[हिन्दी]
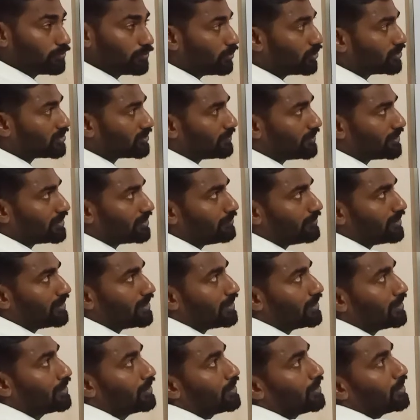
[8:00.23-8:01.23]
जो बुक्स मेथड
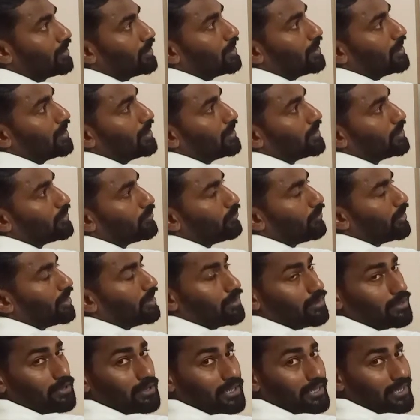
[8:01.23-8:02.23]
मैंने
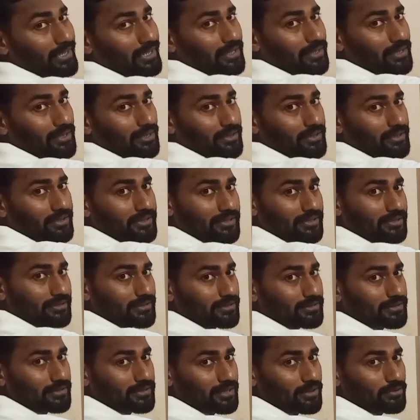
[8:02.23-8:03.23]
ट्वेल्व ए के अंदर
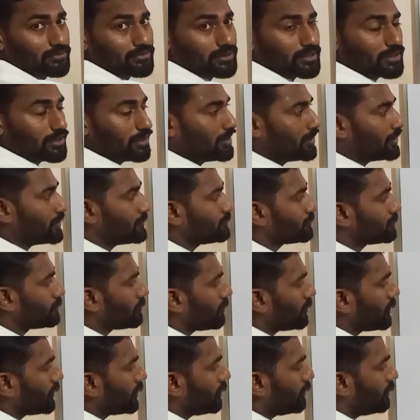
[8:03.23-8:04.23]
डिस्कस किया उसके लिए
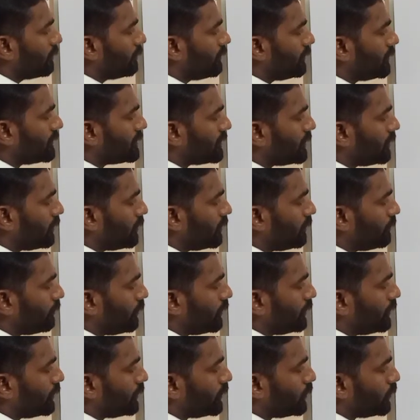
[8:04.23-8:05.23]
फिर सेवन
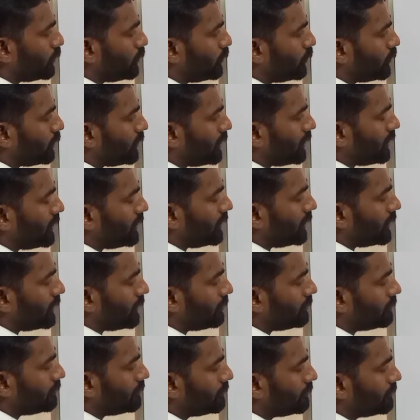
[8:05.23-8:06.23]
पॉइंट टू के
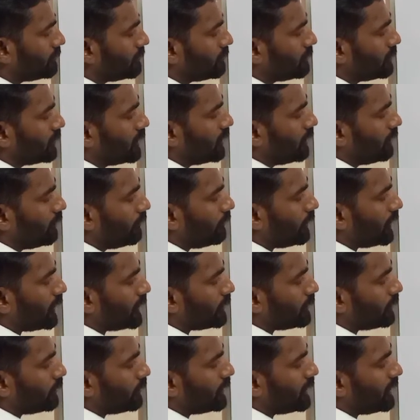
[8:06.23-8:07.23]
अंदर
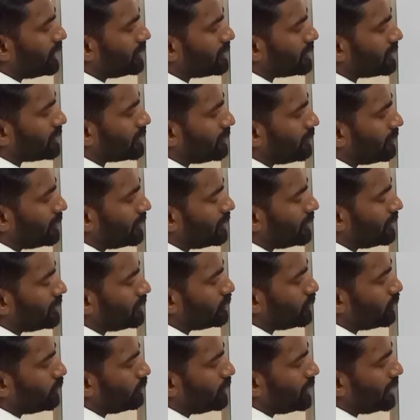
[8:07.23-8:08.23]
फैक्टोरियल से संबंधित
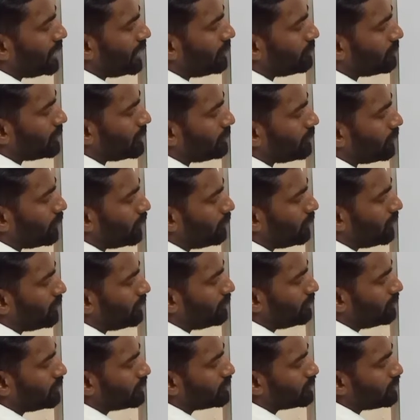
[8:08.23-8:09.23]
जो भी है आपकी
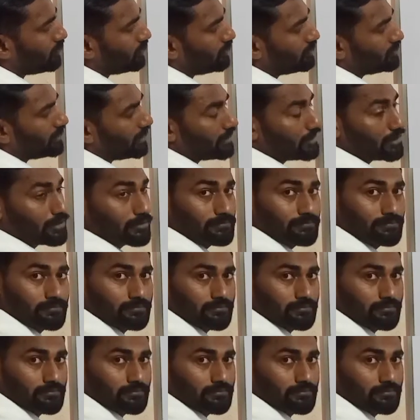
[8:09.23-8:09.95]
प्रॉब्लम वो सोल्व हो जाएगी